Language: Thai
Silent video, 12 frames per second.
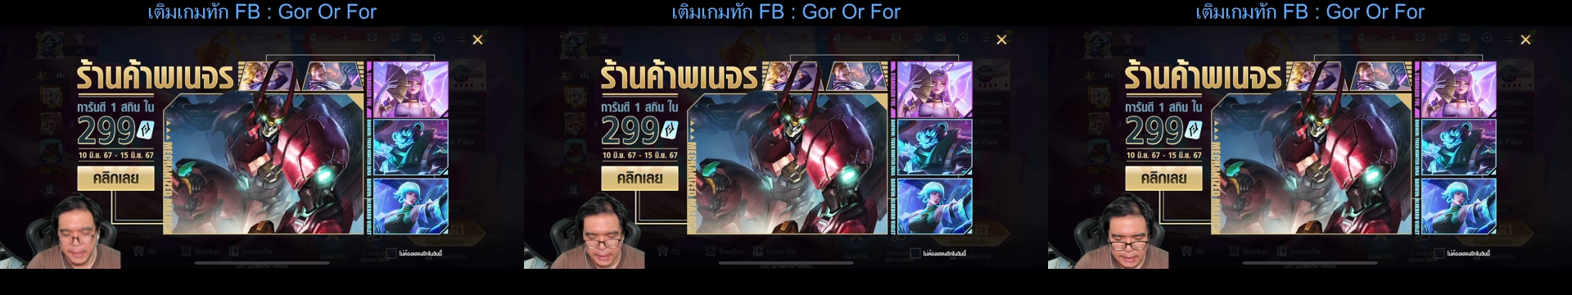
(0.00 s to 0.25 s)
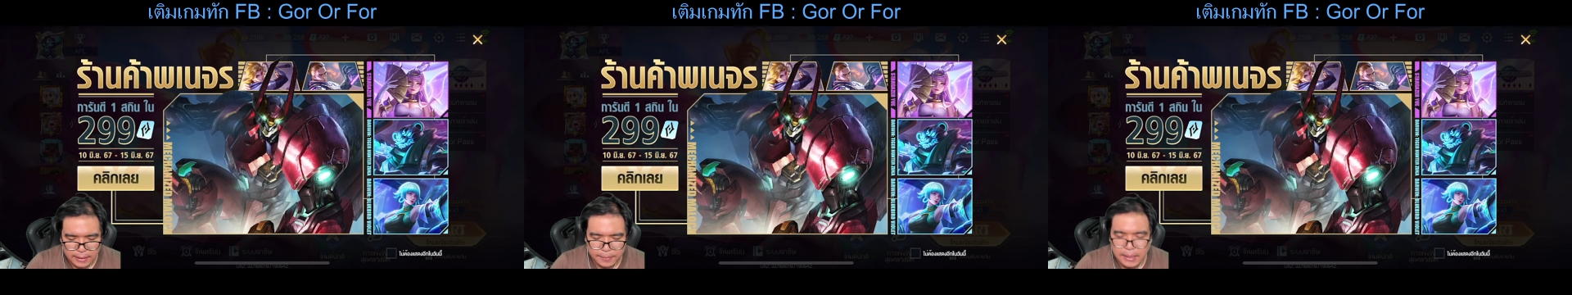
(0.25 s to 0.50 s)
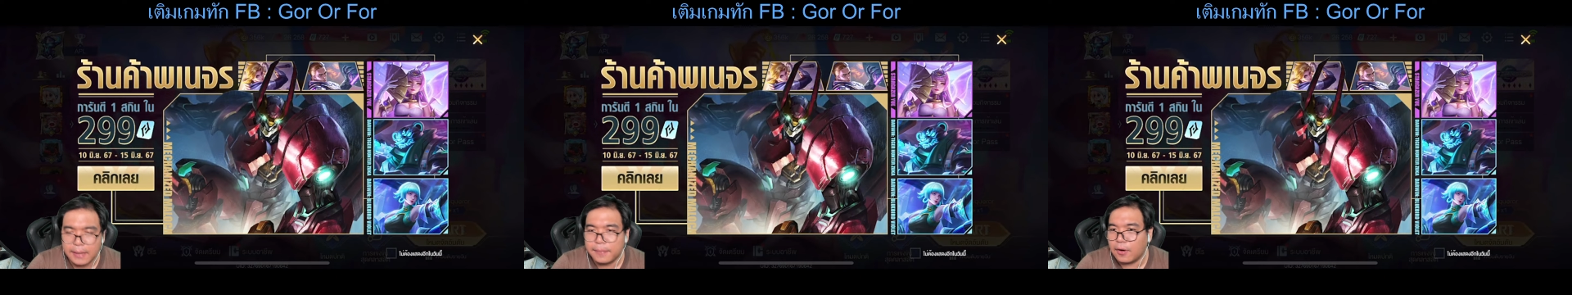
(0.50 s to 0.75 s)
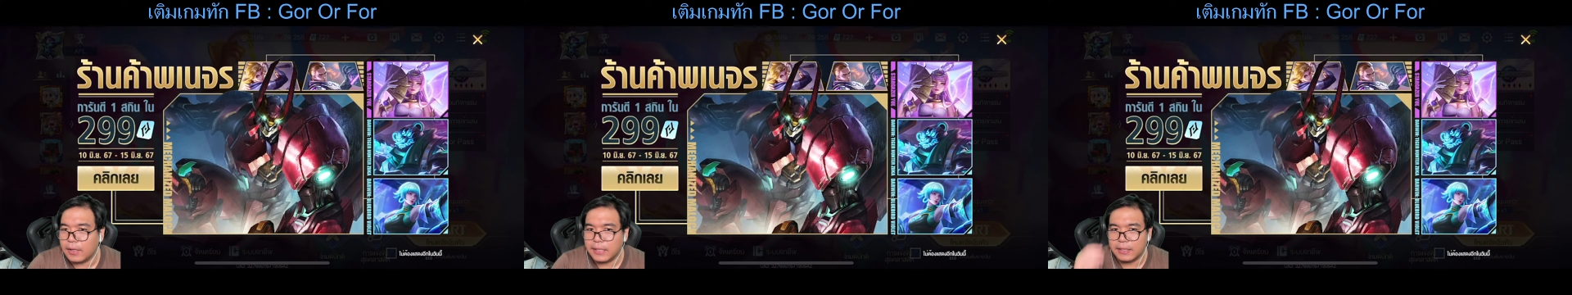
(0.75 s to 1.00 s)
นเดิมนะครับ
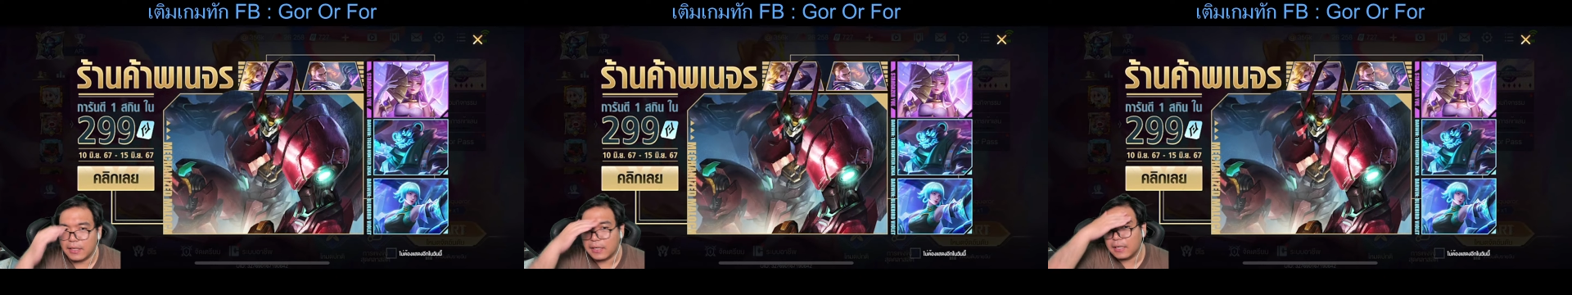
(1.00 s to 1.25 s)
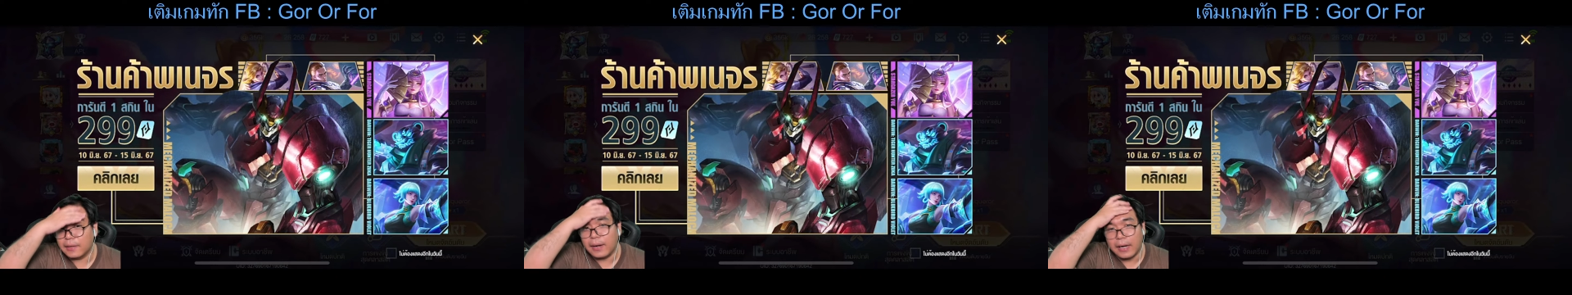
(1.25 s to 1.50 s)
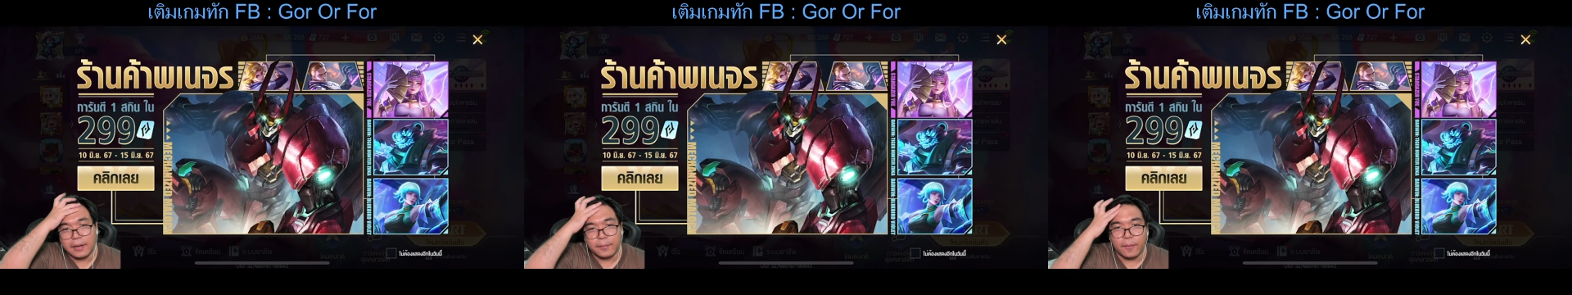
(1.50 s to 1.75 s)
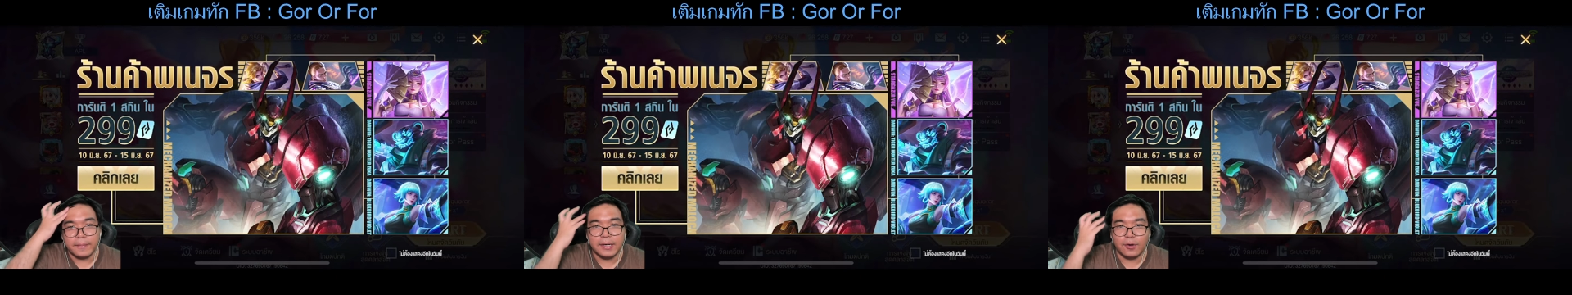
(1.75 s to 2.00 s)
ก่อนอื่นก็คือ เออผ
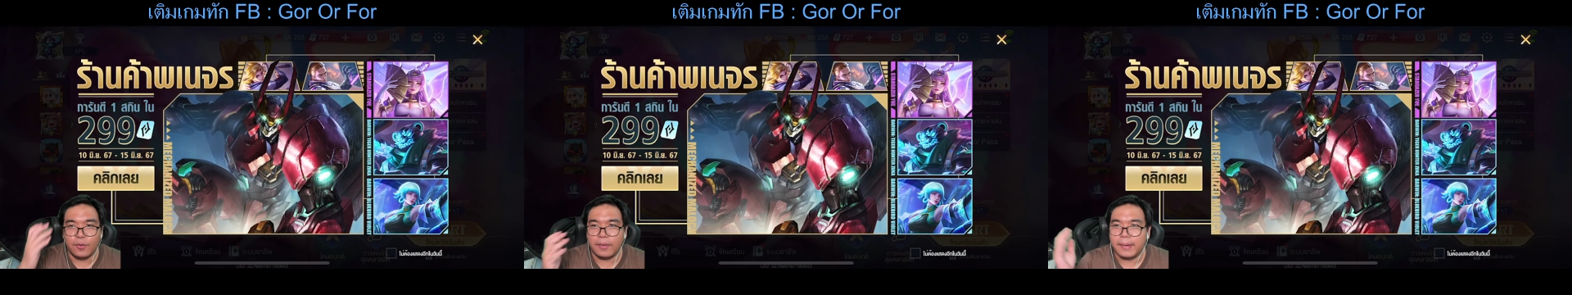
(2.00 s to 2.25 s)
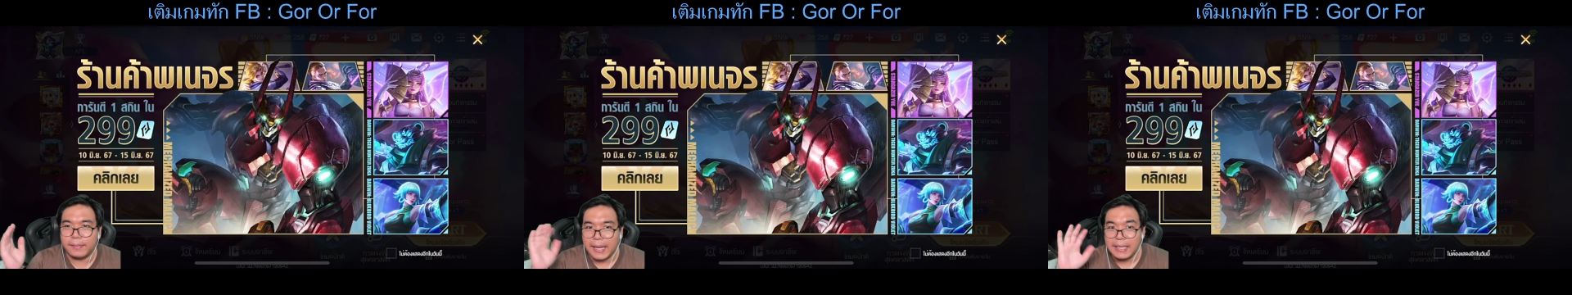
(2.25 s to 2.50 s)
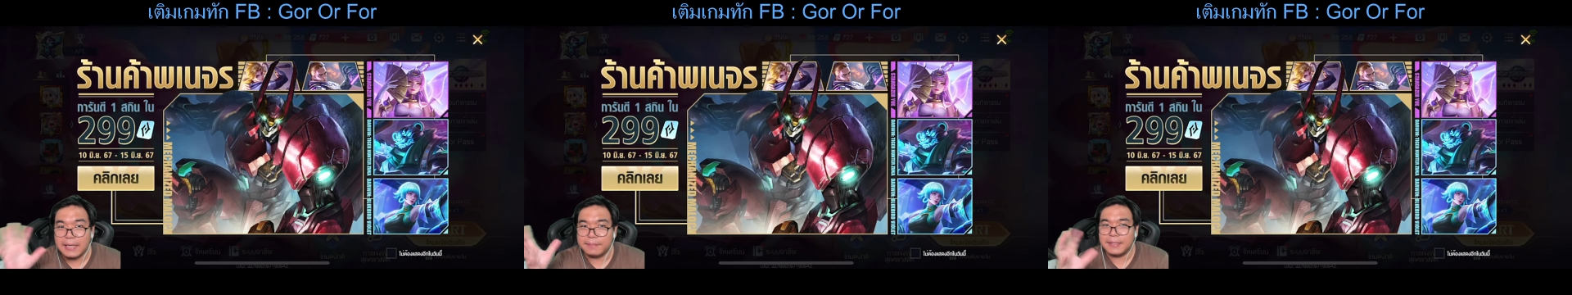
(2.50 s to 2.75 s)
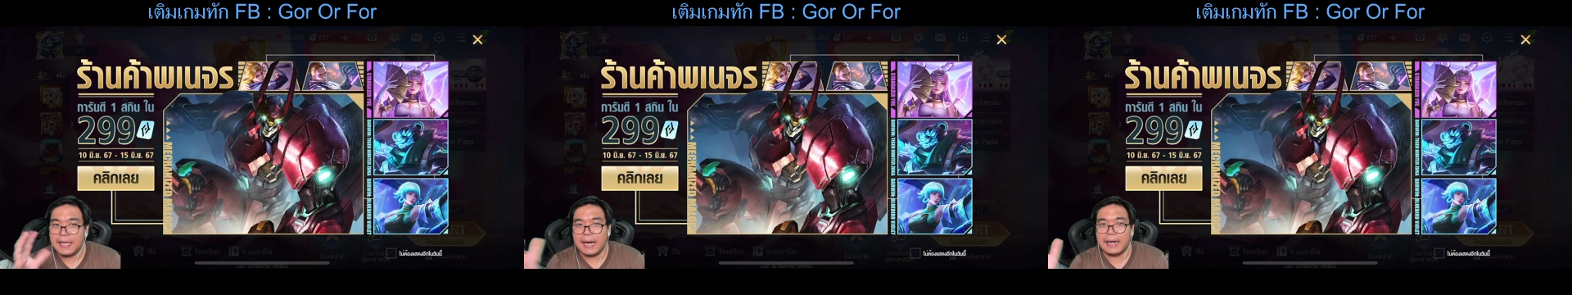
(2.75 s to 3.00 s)
มเพิ่งรู้ว่าแบบไอคลิป
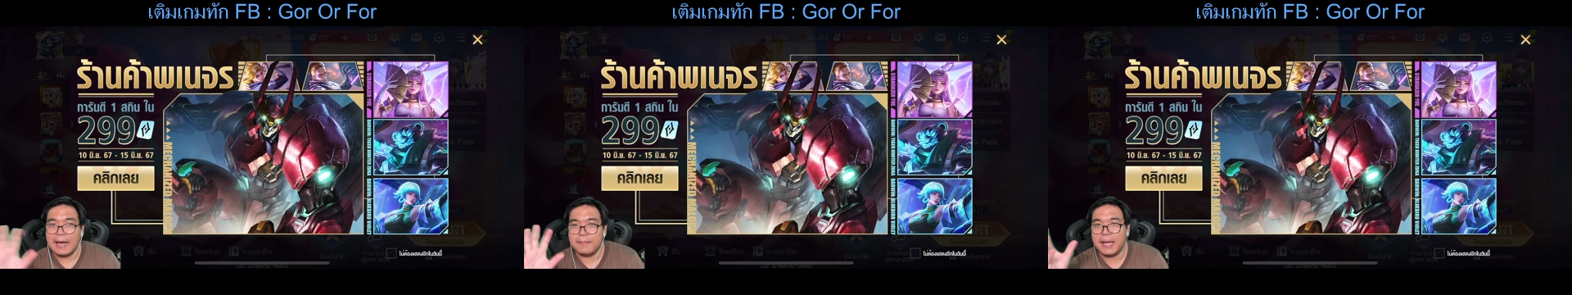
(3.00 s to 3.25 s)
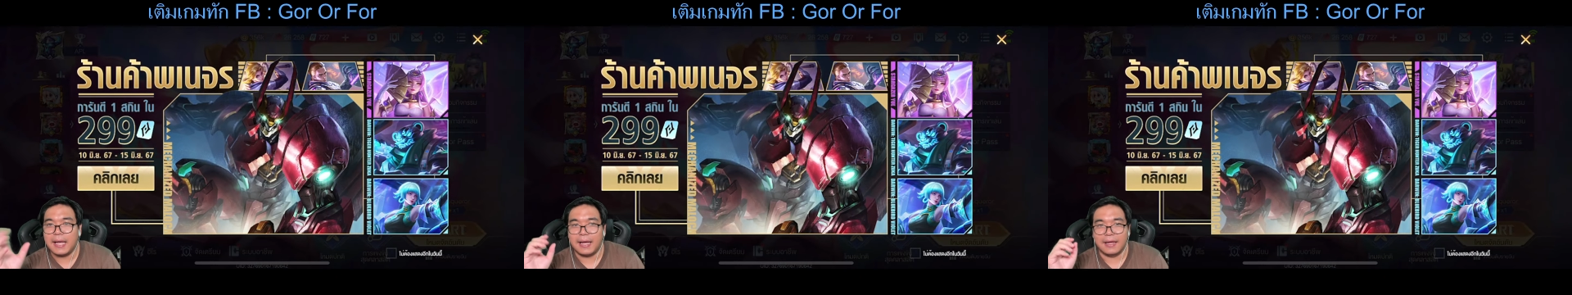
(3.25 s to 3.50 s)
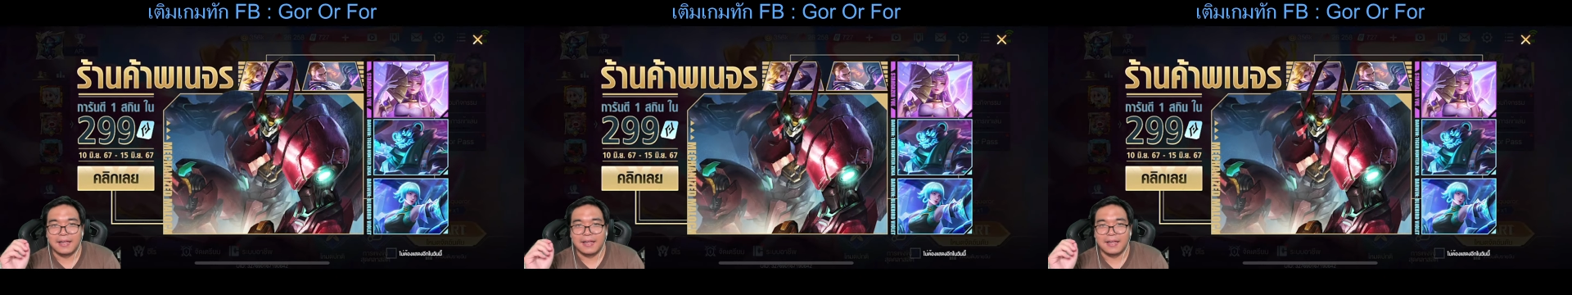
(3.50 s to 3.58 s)
ที่อ่านดราม่า